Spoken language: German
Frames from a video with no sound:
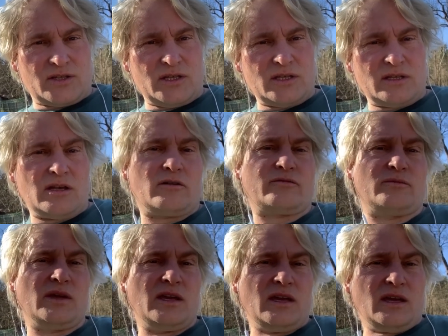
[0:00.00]
Geschichten
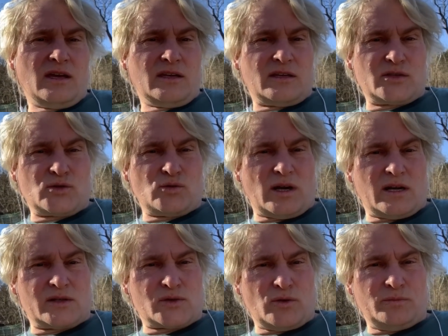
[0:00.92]
laufen, dass du
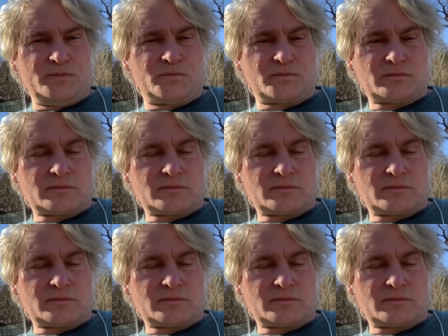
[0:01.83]
also,